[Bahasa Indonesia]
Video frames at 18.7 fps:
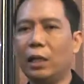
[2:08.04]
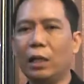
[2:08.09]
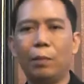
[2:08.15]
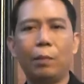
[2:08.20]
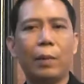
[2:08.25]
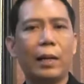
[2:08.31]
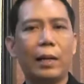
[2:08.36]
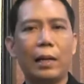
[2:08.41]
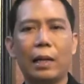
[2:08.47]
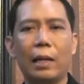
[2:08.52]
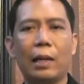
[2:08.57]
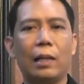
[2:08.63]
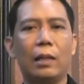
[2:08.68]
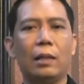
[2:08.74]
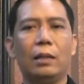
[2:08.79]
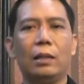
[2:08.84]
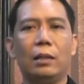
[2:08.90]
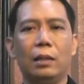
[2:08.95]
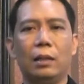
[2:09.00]
diri pada
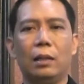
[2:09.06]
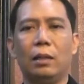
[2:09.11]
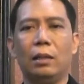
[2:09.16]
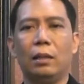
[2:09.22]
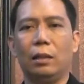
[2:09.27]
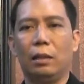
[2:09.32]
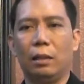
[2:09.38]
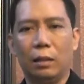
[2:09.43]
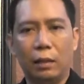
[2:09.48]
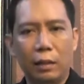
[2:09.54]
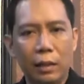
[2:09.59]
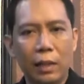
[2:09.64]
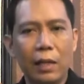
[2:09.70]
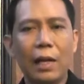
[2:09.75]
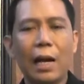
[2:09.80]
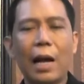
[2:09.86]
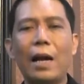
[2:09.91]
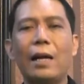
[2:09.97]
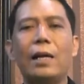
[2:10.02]

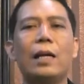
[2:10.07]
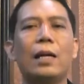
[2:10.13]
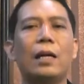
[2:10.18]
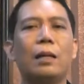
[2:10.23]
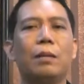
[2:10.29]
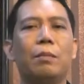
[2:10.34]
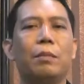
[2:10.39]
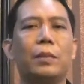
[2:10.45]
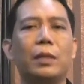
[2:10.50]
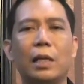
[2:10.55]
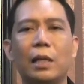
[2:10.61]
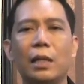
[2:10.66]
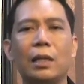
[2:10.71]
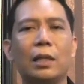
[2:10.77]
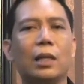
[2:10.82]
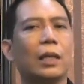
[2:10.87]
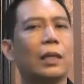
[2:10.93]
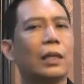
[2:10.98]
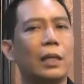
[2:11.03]
diri Anda menjadi
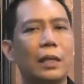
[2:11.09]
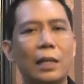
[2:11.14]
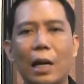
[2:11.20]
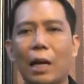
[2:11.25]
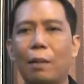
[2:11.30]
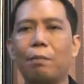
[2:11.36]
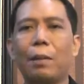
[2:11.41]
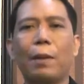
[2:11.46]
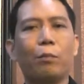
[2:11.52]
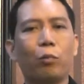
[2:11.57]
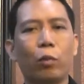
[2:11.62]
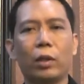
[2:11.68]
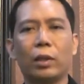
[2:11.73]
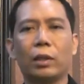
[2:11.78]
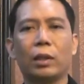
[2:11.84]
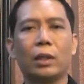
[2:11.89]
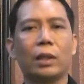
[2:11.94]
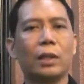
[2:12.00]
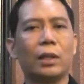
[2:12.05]
ketidakmampuan,
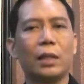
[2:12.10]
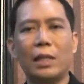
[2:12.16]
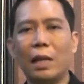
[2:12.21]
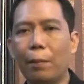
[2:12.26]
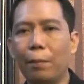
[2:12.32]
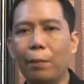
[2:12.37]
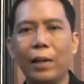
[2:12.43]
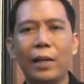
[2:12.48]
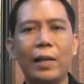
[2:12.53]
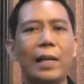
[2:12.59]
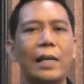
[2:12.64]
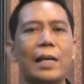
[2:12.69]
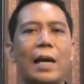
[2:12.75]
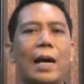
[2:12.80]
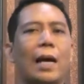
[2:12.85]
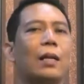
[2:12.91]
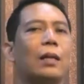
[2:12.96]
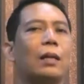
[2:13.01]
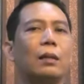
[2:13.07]

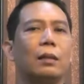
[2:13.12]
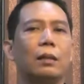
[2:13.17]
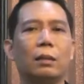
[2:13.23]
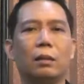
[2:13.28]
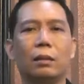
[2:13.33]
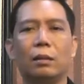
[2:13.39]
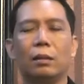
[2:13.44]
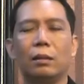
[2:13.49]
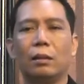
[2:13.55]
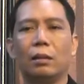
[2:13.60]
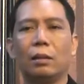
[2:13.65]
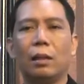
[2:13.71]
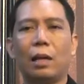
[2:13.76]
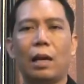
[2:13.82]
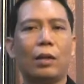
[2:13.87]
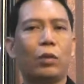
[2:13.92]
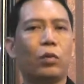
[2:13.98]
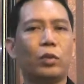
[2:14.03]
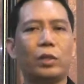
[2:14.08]
ketidakberdayaan.
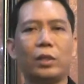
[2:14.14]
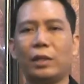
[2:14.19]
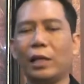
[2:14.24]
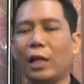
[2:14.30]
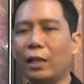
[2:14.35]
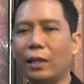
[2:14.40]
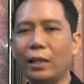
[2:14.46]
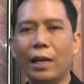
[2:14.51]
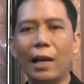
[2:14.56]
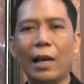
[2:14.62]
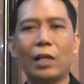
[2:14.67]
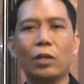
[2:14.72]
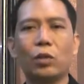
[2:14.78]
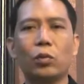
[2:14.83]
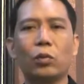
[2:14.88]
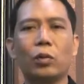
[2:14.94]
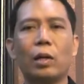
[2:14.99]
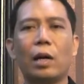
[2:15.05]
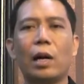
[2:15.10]
Atau secara tidak
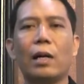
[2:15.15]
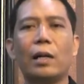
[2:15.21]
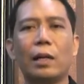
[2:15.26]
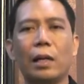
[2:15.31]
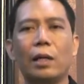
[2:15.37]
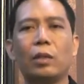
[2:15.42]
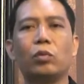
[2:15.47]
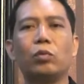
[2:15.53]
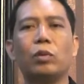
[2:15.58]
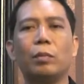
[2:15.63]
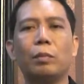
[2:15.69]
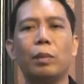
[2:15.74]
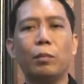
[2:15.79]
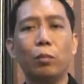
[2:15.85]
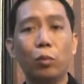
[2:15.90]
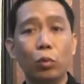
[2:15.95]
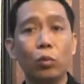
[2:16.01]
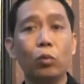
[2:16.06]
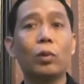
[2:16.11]
langsung Anda sudah
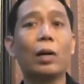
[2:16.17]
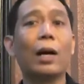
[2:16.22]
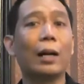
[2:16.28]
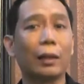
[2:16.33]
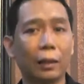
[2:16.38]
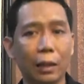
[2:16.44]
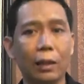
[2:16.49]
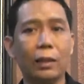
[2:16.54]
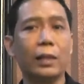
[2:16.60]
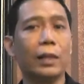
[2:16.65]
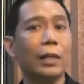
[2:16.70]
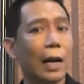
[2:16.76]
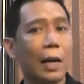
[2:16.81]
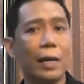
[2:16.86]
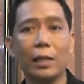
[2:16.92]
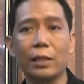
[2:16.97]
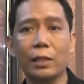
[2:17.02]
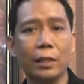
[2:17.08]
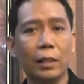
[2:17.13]
membunuh karakter diri
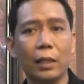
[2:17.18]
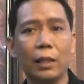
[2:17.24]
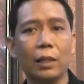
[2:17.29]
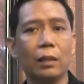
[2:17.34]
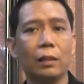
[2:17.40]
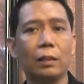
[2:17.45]
Anda sendiri.